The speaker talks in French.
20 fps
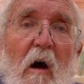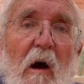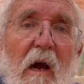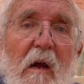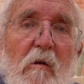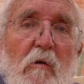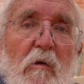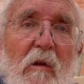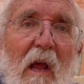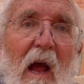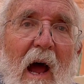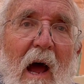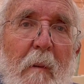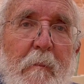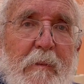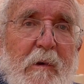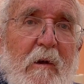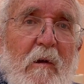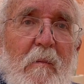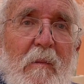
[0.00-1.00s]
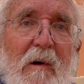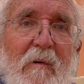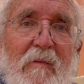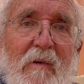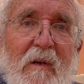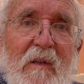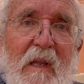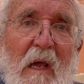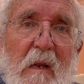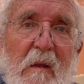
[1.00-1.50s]
un résultat absolument
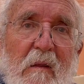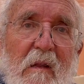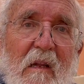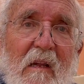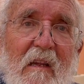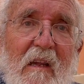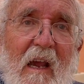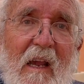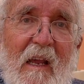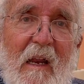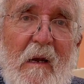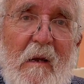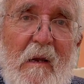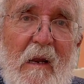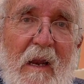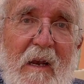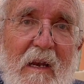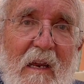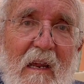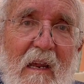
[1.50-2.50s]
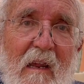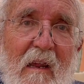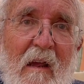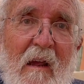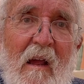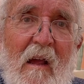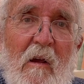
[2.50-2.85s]
fantastique il y a quelques années,